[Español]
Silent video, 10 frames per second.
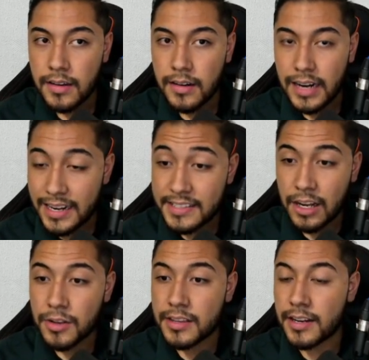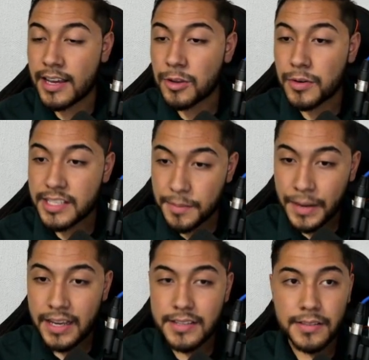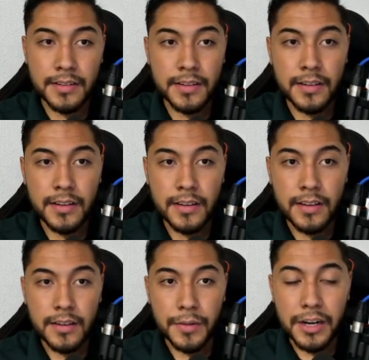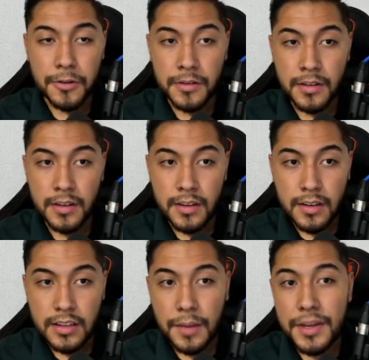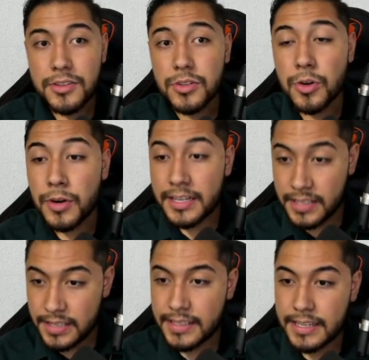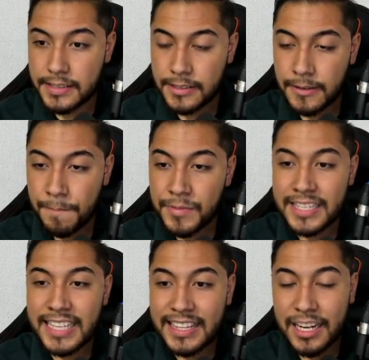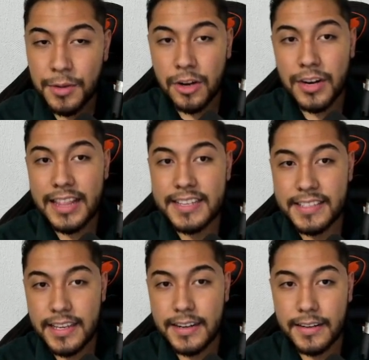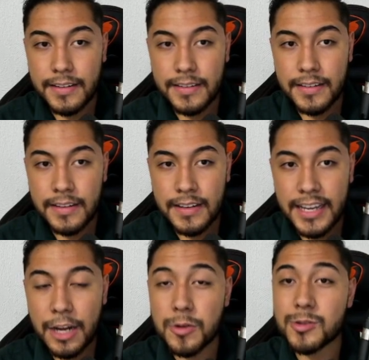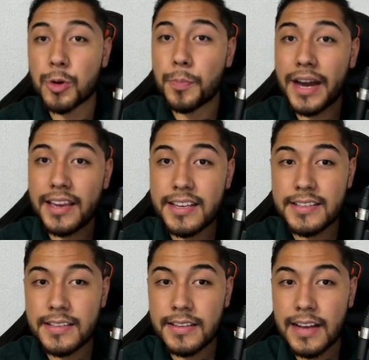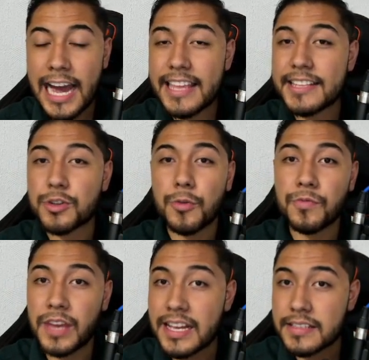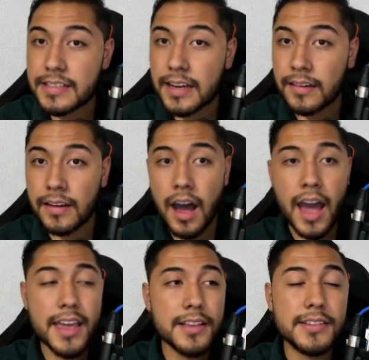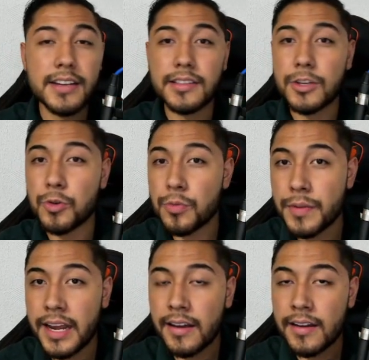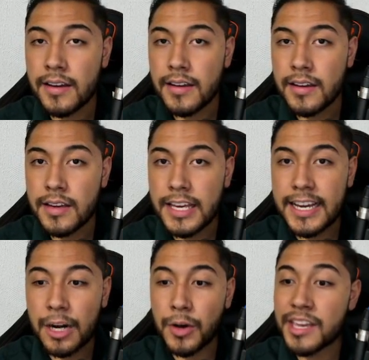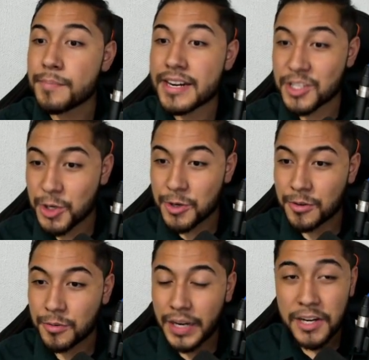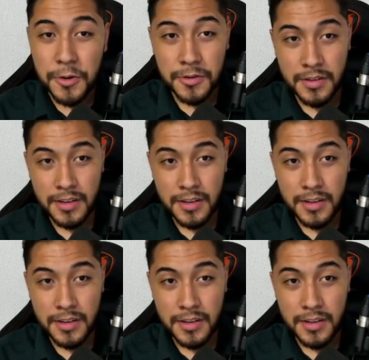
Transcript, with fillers: la han estado deteniendo en este país. Bueno, también estos congresistas se atrevieron a decir que en nuestro país hay desconfianza, hay incertidumbre y que no hay inversión. Bueno,